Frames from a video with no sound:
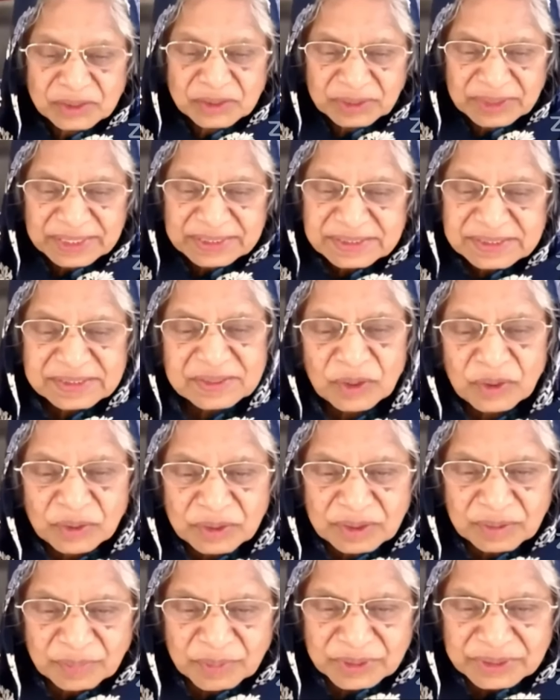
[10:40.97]
सो लेट्स
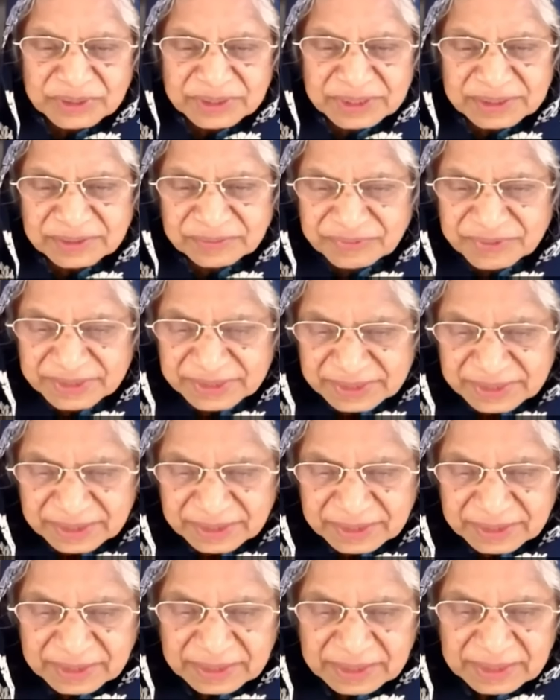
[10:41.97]
टॉक अबाउट द डिफरेंट